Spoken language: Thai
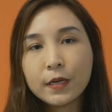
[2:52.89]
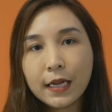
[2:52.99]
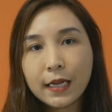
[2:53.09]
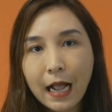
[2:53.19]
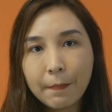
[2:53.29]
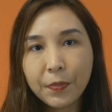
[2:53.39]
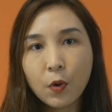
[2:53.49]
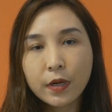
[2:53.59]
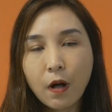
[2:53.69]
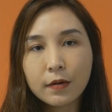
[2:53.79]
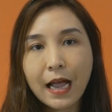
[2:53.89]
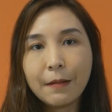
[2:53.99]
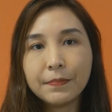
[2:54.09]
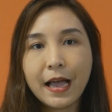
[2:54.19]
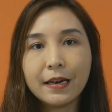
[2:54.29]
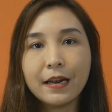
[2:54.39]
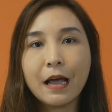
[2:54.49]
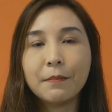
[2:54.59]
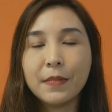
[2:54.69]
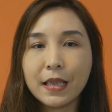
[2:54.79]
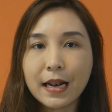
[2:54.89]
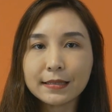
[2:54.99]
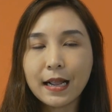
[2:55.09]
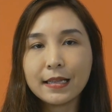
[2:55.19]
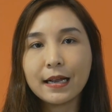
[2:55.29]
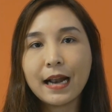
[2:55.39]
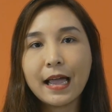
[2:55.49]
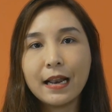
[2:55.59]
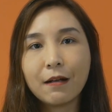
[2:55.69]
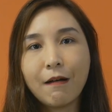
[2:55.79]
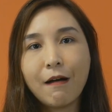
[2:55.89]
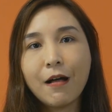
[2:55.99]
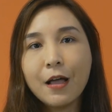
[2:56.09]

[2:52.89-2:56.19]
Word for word: ที่ทำโดยกองทัพนั้นนะมีลักษณะอย่างไรแล้วก็